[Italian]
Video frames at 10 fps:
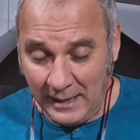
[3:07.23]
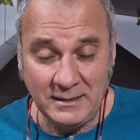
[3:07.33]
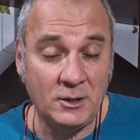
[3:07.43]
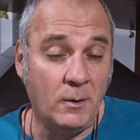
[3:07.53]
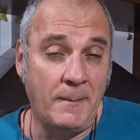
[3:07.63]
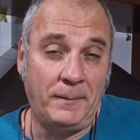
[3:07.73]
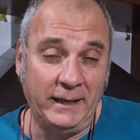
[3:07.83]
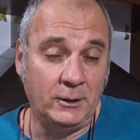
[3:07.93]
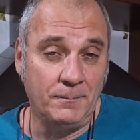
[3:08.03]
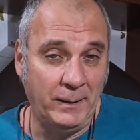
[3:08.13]
Siccome è
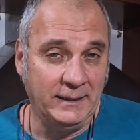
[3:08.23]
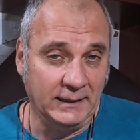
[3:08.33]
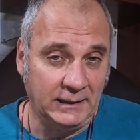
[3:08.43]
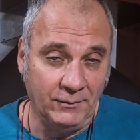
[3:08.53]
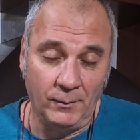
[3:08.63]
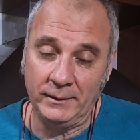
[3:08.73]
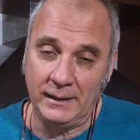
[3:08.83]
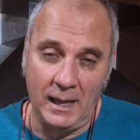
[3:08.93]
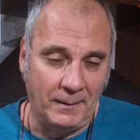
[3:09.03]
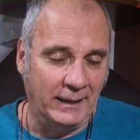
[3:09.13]
parecchio impegnativo
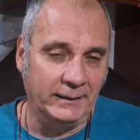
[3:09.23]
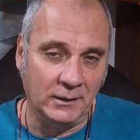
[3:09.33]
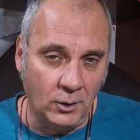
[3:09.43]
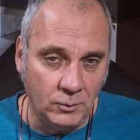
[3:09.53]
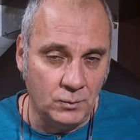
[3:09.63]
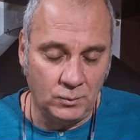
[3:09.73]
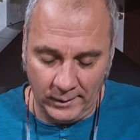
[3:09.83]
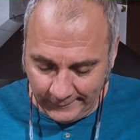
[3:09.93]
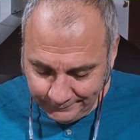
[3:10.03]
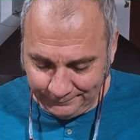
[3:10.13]
perché la panna
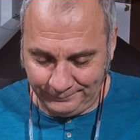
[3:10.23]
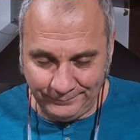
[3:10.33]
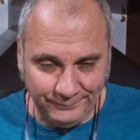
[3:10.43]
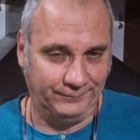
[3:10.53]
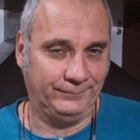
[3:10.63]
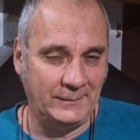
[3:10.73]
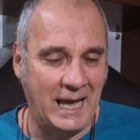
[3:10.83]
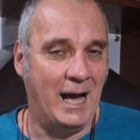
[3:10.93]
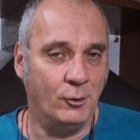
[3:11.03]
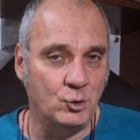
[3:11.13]
comunque
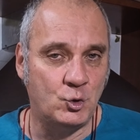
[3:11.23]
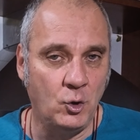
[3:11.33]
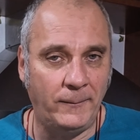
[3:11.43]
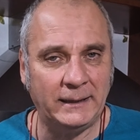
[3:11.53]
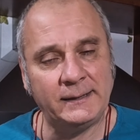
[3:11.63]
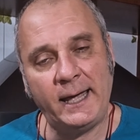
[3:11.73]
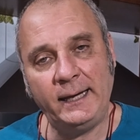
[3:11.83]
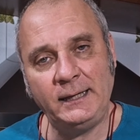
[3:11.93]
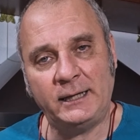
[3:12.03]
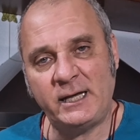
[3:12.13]
ha un suo perché.
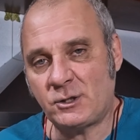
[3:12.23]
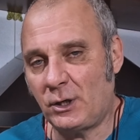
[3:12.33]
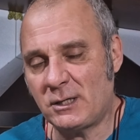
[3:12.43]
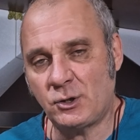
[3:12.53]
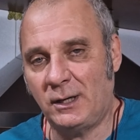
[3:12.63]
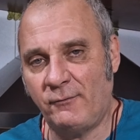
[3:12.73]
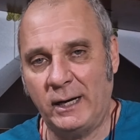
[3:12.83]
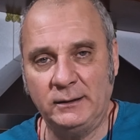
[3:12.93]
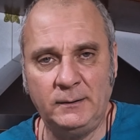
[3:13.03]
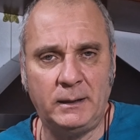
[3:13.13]
Io adesso la sto
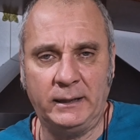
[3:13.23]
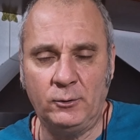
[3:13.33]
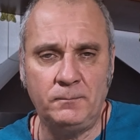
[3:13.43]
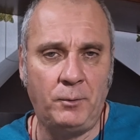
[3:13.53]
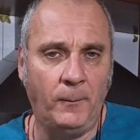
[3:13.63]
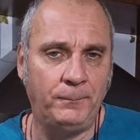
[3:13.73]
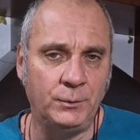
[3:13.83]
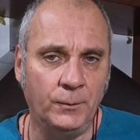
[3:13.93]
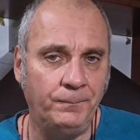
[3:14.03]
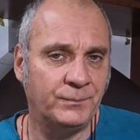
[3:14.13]
lavorando in maniera un po'
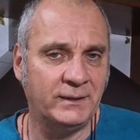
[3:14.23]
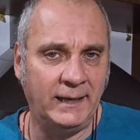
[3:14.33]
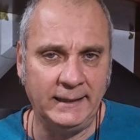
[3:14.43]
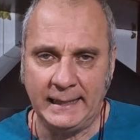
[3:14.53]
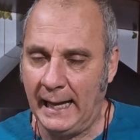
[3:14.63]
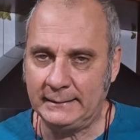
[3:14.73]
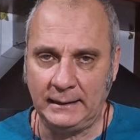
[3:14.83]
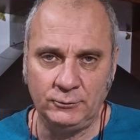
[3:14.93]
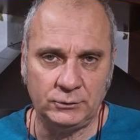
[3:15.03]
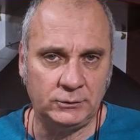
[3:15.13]
più
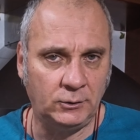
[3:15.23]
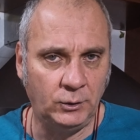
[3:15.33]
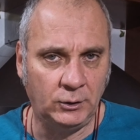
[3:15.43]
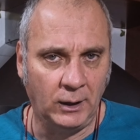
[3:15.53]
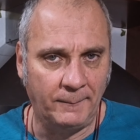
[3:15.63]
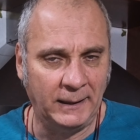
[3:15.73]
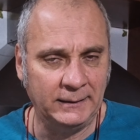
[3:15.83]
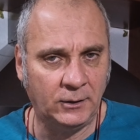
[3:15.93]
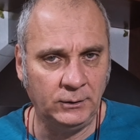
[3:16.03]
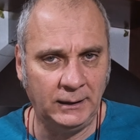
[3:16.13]
delicata. Ho sostituito la
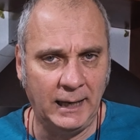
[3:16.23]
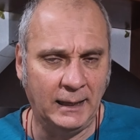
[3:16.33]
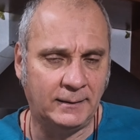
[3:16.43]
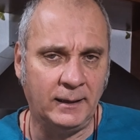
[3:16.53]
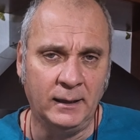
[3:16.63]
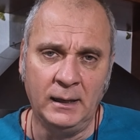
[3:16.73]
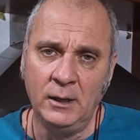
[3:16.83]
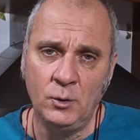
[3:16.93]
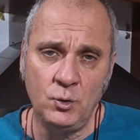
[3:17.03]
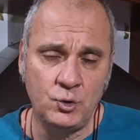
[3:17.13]
panna con il latte,
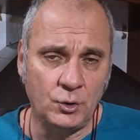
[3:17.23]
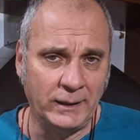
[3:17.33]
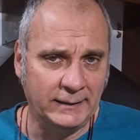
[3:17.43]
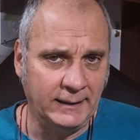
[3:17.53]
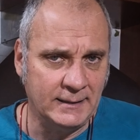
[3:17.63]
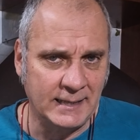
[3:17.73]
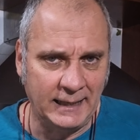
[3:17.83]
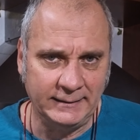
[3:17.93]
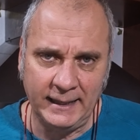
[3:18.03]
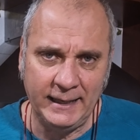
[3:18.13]
uso un
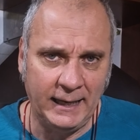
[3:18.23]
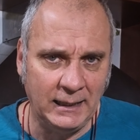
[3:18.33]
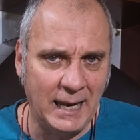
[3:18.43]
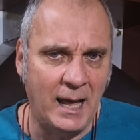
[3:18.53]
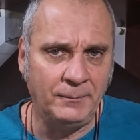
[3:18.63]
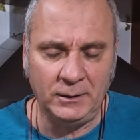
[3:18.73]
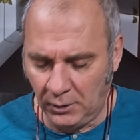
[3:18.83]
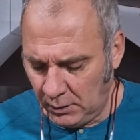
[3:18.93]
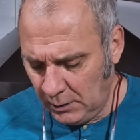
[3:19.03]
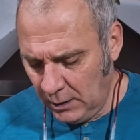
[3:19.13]
addensante che è
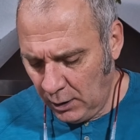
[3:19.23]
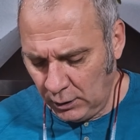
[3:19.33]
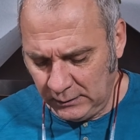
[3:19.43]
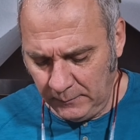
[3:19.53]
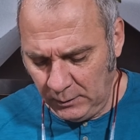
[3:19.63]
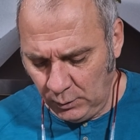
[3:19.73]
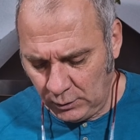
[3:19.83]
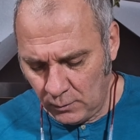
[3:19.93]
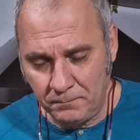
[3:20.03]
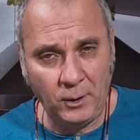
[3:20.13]
l'amido, ho
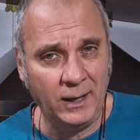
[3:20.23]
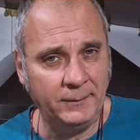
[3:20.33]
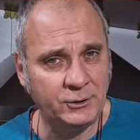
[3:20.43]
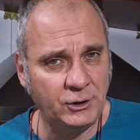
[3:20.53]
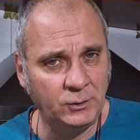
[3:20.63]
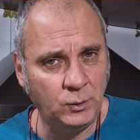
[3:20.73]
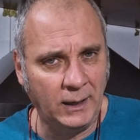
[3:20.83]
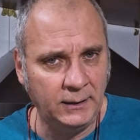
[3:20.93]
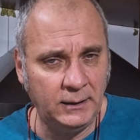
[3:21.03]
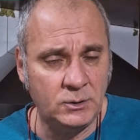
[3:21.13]
diminuito un po' la
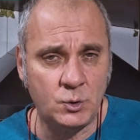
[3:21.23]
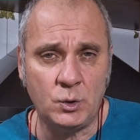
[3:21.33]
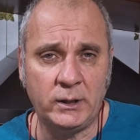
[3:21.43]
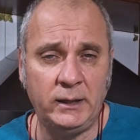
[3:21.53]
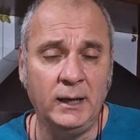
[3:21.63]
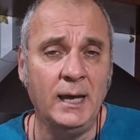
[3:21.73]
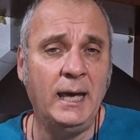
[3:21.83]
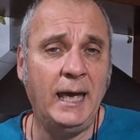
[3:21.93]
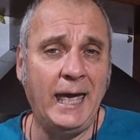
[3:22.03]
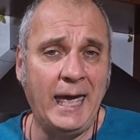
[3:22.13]
percentuale di zuccheri
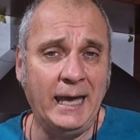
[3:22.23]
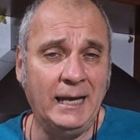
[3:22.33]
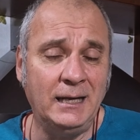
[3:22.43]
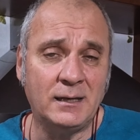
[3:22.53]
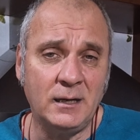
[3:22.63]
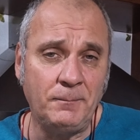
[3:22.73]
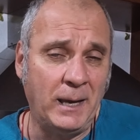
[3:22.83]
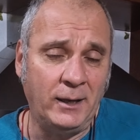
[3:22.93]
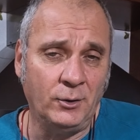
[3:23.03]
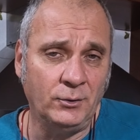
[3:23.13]
e il
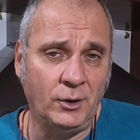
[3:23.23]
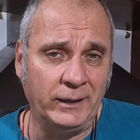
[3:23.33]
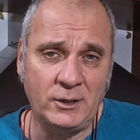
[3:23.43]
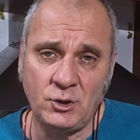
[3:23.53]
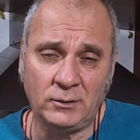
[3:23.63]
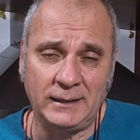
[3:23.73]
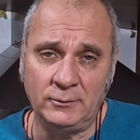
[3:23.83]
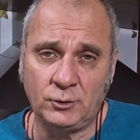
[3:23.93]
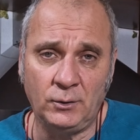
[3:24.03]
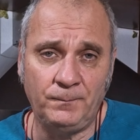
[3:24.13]
ripieno non è
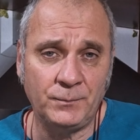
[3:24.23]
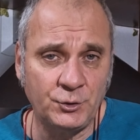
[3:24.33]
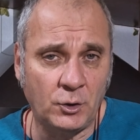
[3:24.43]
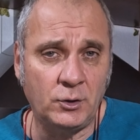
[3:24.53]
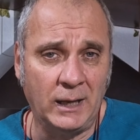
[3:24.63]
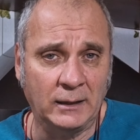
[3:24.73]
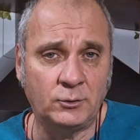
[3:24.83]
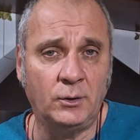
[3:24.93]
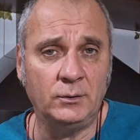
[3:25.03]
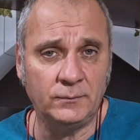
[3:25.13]
soltanto
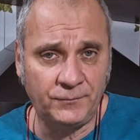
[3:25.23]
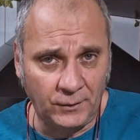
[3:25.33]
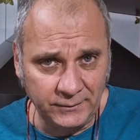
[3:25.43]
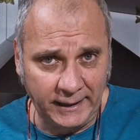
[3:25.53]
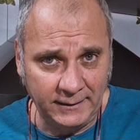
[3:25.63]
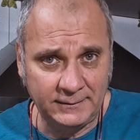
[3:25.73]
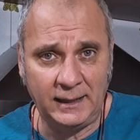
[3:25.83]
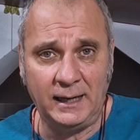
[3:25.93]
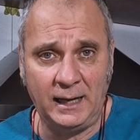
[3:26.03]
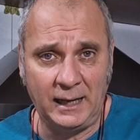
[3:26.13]
cioccolato
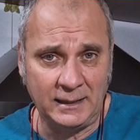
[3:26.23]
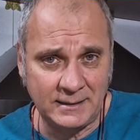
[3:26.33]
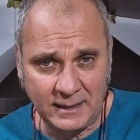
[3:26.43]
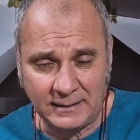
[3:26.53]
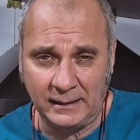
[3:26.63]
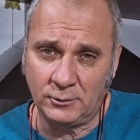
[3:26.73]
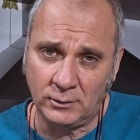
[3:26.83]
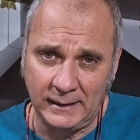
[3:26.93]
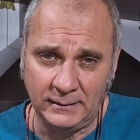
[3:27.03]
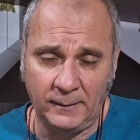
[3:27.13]
fondente al
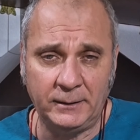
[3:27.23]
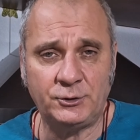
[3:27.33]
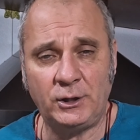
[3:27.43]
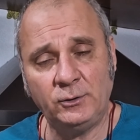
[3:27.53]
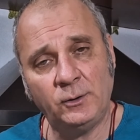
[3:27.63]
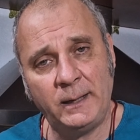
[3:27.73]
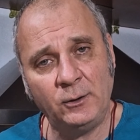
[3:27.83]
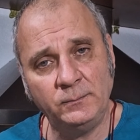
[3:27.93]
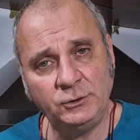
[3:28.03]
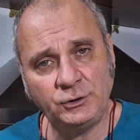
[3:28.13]
70-80%, ma
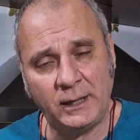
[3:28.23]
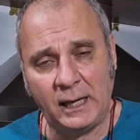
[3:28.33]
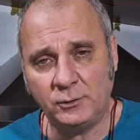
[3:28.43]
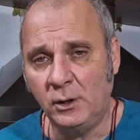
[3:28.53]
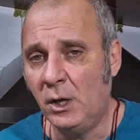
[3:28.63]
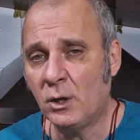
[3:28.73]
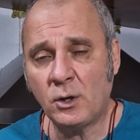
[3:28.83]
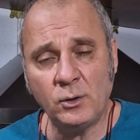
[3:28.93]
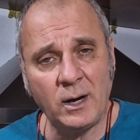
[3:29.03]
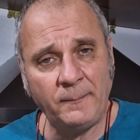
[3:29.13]
l'ho miscelato
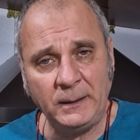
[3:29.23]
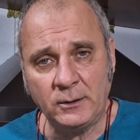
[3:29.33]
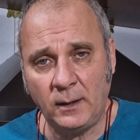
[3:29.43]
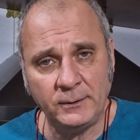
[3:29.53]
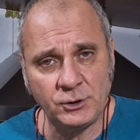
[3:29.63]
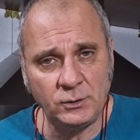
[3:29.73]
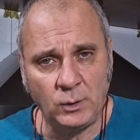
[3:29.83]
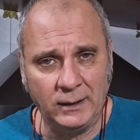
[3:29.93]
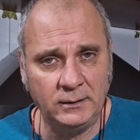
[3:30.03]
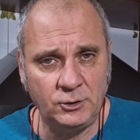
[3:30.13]
con una piccola
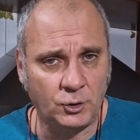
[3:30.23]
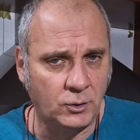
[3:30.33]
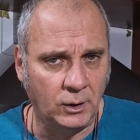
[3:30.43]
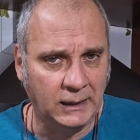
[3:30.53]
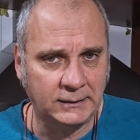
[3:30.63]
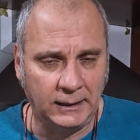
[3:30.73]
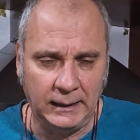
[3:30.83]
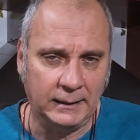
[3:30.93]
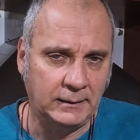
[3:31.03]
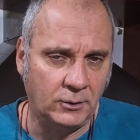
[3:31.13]
percentuale di cioccolato al
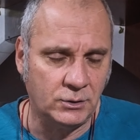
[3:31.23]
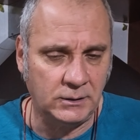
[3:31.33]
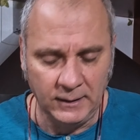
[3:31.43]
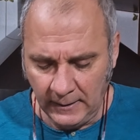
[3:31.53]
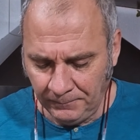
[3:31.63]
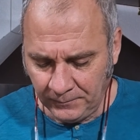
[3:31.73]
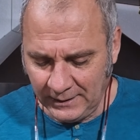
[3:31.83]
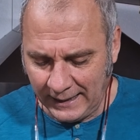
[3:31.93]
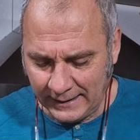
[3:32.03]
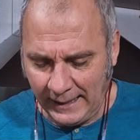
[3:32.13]
latte, così
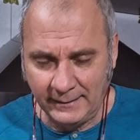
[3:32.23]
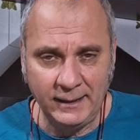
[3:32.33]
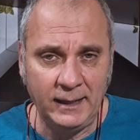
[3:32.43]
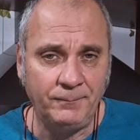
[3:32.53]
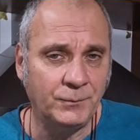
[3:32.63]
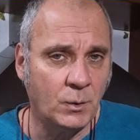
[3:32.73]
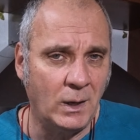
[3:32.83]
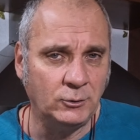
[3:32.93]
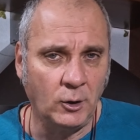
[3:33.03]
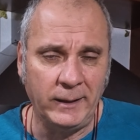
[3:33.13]
da rendere
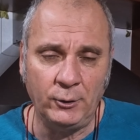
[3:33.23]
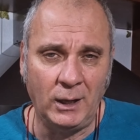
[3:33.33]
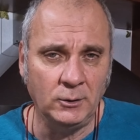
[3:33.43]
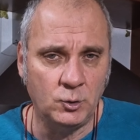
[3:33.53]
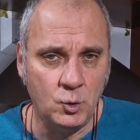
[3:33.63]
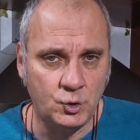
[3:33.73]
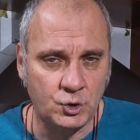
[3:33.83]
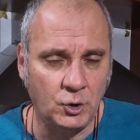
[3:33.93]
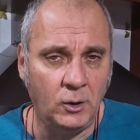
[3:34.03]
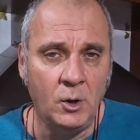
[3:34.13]
quantomeno al
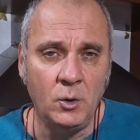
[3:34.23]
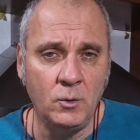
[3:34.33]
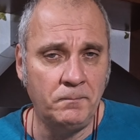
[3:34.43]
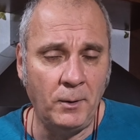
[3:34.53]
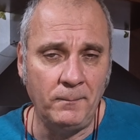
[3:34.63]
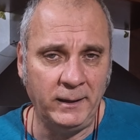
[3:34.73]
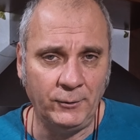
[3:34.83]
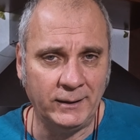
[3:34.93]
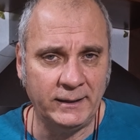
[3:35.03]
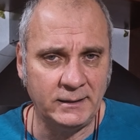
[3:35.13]
gusto un po'
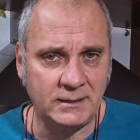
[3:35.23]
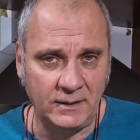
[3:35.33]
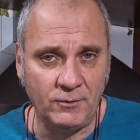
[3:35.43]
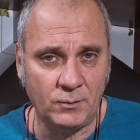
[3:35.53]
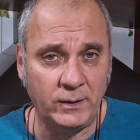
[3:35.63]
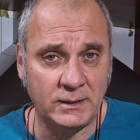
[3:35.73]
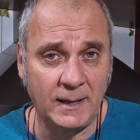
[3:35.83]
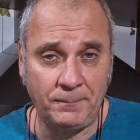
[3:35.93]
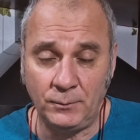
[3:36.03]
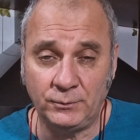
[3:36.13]
meno aggressivo questa
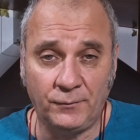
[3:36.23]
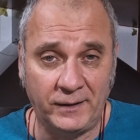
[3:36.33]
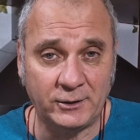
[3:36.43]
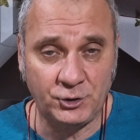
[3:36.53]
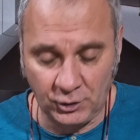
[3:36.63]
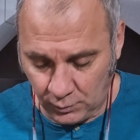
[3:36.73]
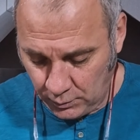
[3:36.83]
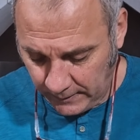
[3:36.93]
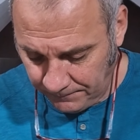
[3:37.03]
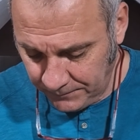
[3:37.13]
appunto
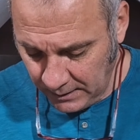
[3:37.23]
farcitura.